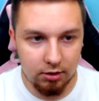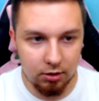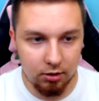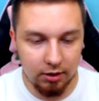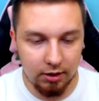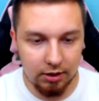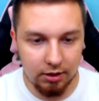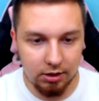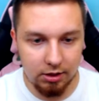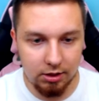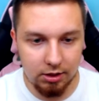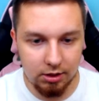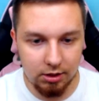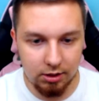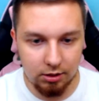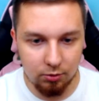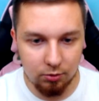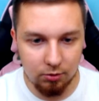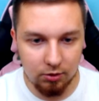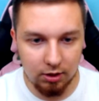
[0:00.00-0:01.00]
Co
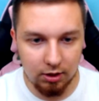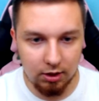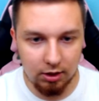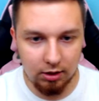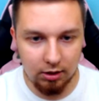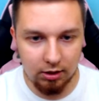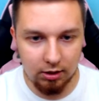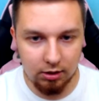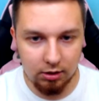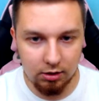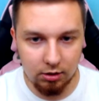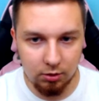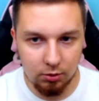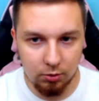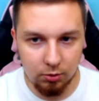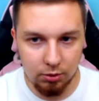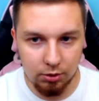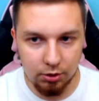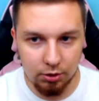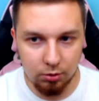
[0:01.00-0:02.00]
jeszcze? Tutaj nic
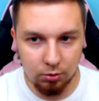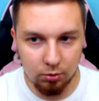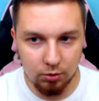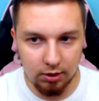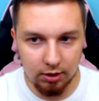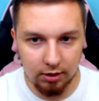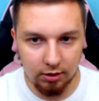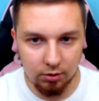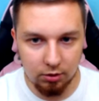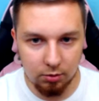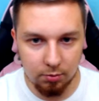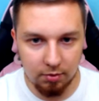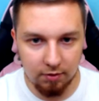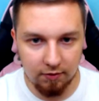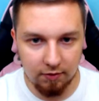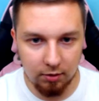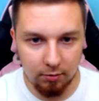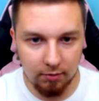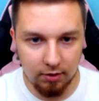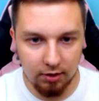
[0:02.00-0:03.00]
już, tutaj coś
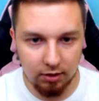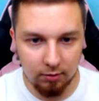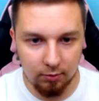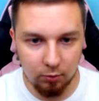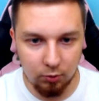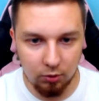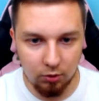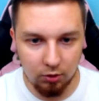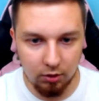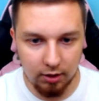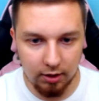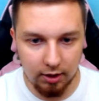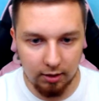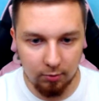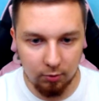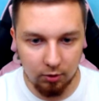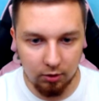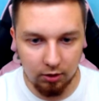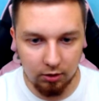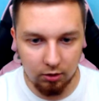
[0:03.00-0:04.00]
pewnie będę mógł, ok,
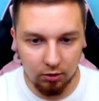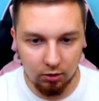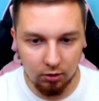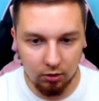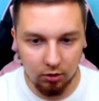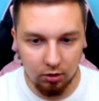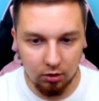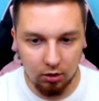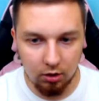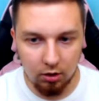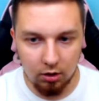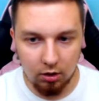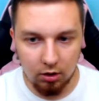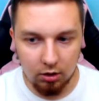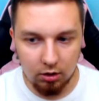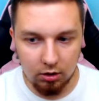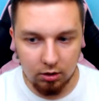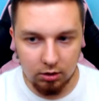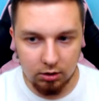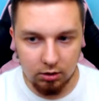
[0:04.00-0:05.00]
mogę to.
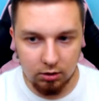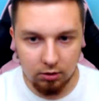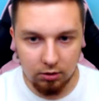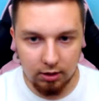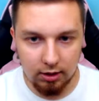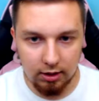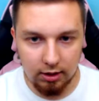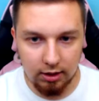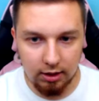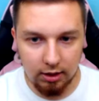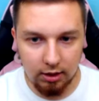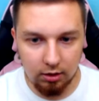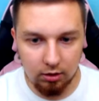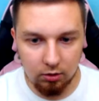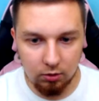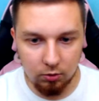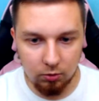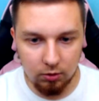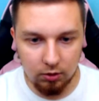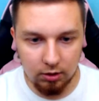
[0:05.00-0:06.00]
Co dalej?
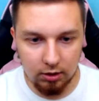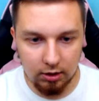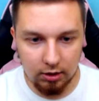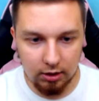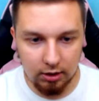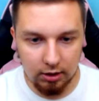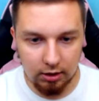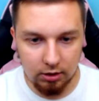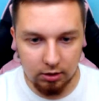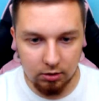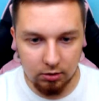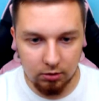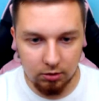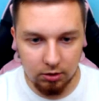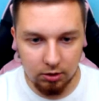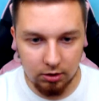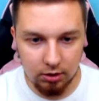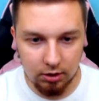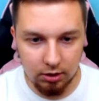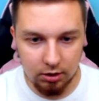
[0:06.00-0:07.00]
Tutaj
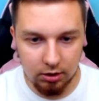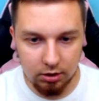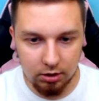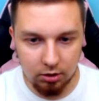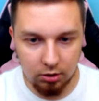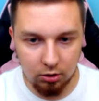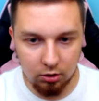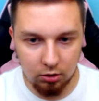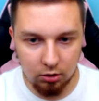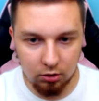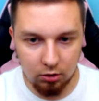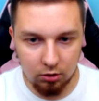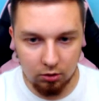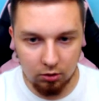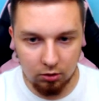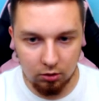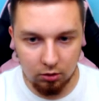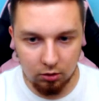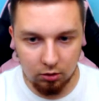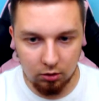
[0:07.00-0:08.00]
coś też, to,
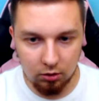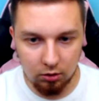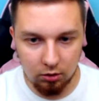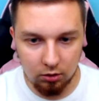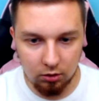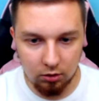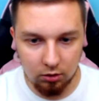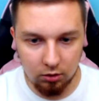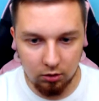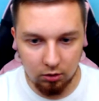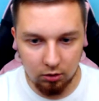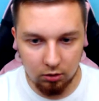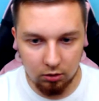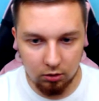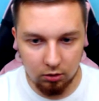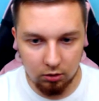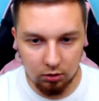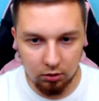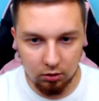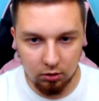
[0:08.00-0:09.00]
to, to,
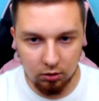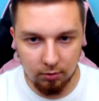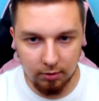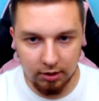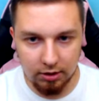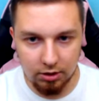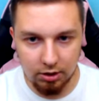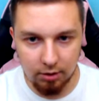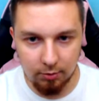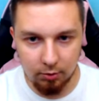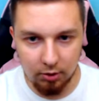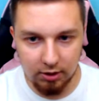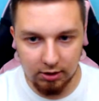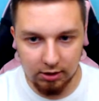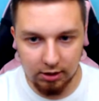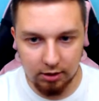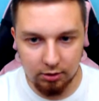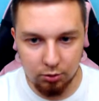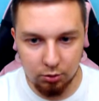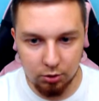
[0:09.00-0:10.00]
to. Dobra, czyli mogę
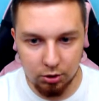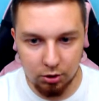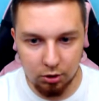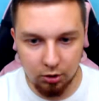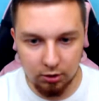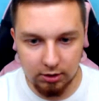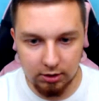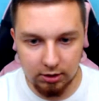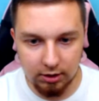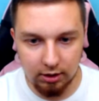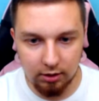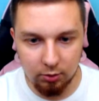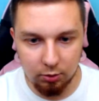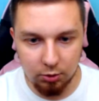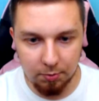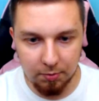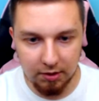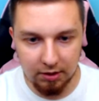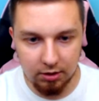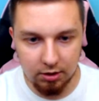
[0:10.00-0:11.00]
zadać już kostki,
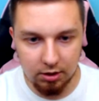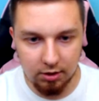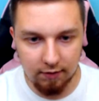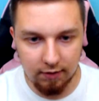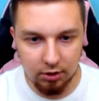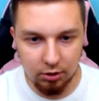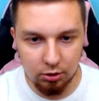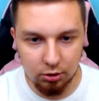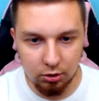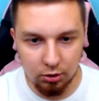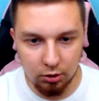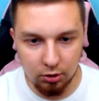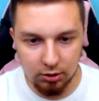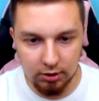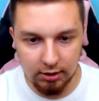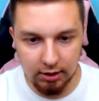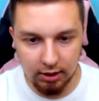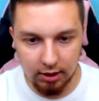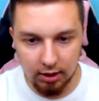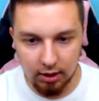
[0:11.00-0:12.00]
już praktycznie większość
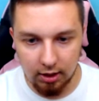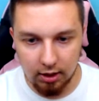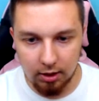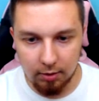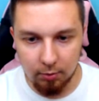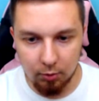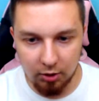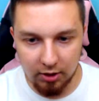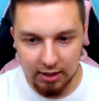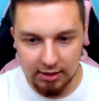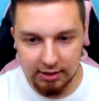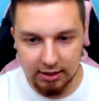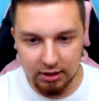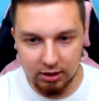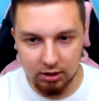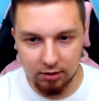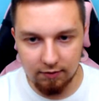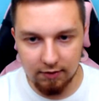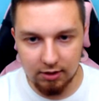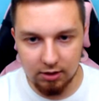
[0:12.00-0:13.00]
kostek mogę
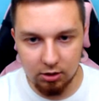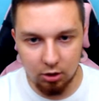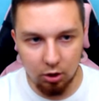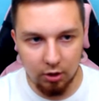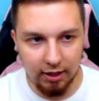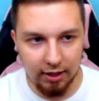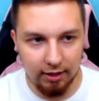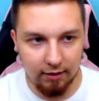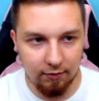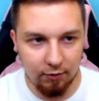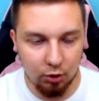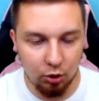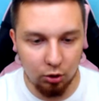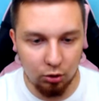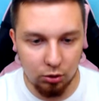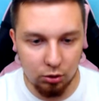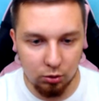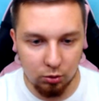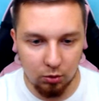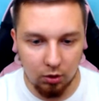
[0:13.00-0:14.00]
zjeść, więc okej, okay, w
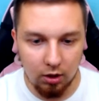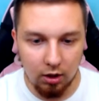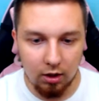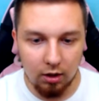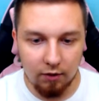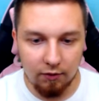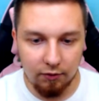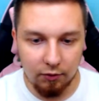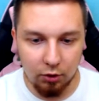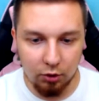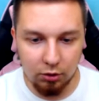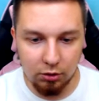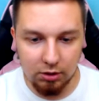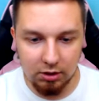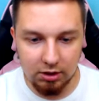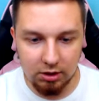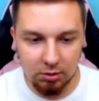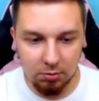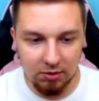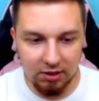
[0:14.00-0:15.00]
końcu. W końcu
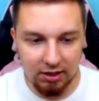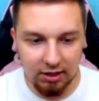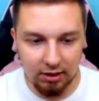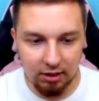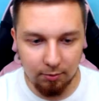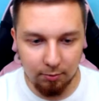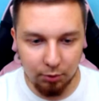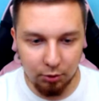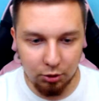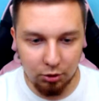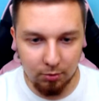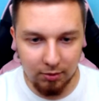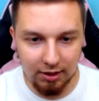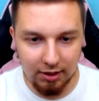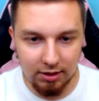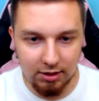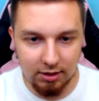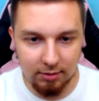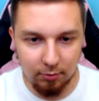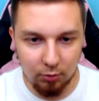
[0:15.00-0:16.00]
jesteśmy na takim poziomie,
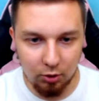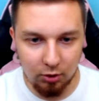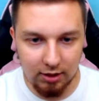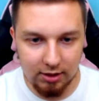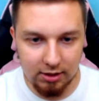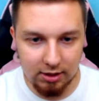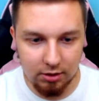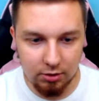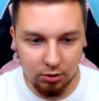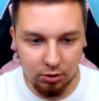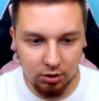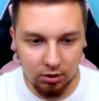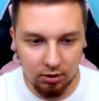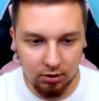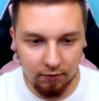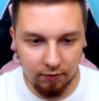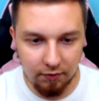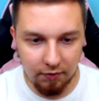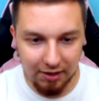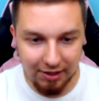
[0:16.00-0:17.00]
gdzie mogę zacząć
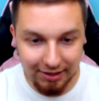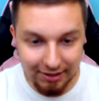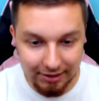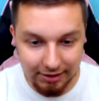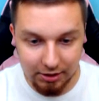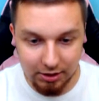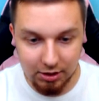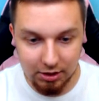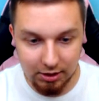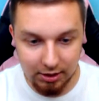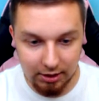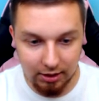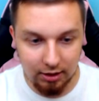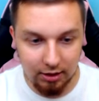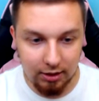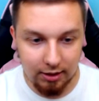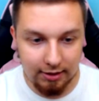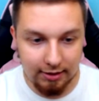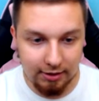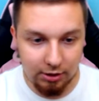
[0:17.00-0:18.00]
faktycznie
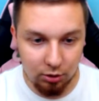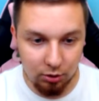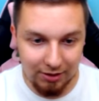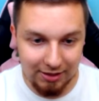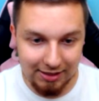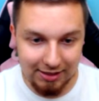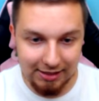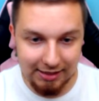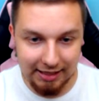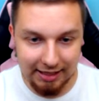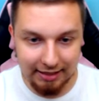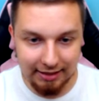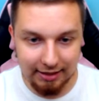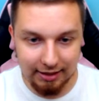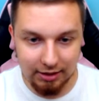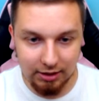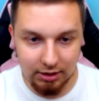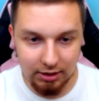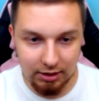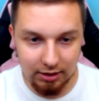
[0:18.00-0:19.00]
coś
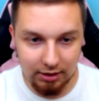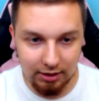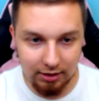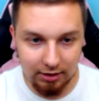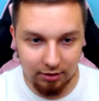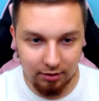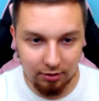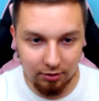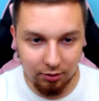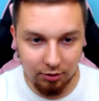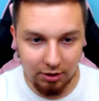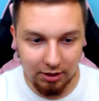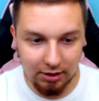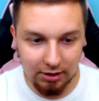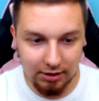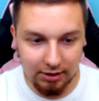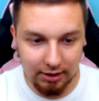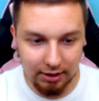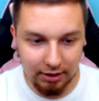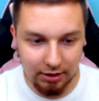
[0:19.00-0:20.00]
zjadać. I to nie
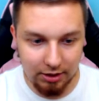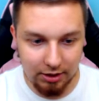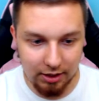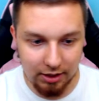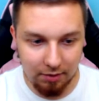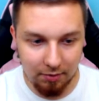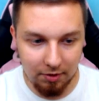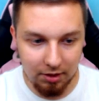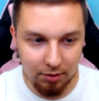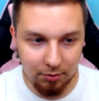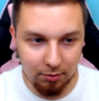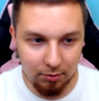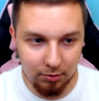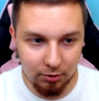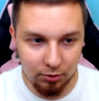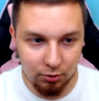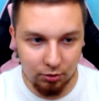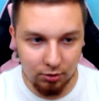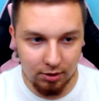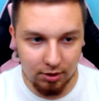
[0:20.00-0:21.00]
jest tak, że ja będę po
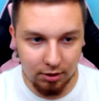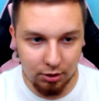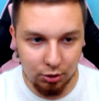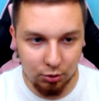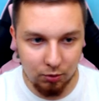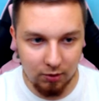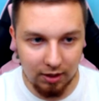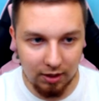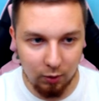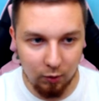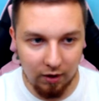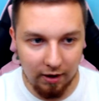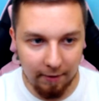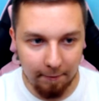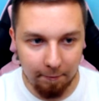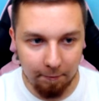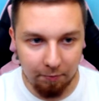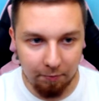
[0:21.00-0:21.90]
prostu sobie szukał,